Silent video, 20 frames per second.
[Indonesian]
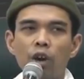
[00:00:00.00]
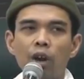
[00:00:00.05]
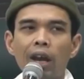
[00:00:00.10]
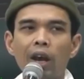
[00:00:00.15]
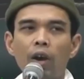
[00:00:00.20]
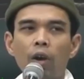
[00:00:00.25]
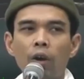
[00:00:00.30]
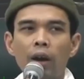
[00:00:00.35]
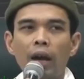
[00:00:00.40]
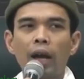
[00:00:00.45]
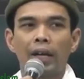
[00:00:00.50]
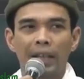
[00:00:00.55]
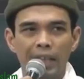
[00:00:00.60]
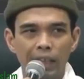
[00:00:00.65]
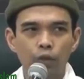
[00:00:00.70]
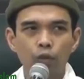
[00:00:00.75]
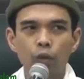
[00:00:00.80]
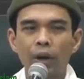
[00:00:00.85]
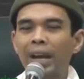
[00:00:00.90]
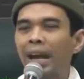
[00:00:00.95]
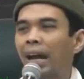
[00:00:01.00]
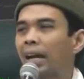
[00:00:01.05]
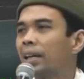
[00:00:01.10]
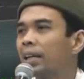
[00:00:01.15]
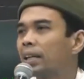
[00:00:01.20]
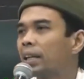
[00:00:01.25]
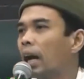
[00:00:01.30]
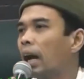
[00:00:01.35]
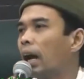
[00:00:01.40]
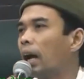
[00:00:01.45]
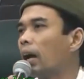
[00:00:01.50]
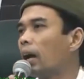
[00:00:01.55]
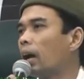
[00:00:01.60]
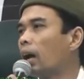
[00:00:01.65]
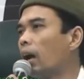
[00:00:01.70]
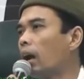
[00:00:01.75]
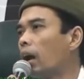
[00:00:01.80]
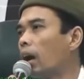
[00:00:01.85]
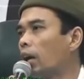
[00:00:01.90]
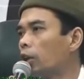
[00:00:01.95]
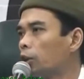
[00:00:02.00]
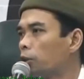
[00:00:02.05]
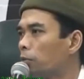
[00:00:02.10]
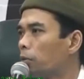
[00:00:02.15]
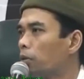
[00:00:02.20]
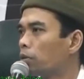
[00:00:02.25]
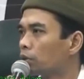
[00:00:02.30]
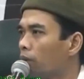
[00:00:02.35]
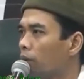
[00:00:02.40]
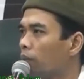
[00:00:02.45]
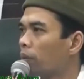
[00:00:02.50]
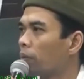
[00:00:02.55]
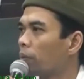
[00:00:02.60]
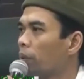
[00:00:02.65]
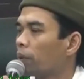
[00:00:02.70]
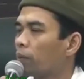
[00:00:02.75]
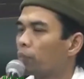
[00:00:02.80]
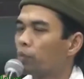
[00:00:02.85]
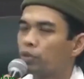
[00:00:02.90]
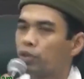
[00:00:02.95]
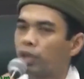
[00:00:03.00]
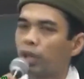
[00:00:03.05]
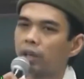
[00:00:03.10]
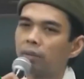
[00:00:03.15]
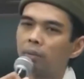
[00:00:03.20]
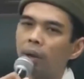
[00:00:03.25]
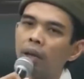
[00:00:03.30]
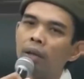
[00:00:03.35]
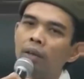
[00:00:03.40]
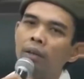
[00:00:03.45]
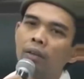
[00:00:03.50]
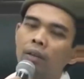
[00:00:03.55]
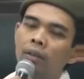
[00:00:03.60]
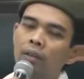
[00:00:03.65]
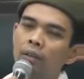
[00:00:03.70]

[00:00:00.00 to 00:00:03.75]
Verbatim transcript: seolah-olah itu anak kita. Nah, itu baru sampai pada puncak iman.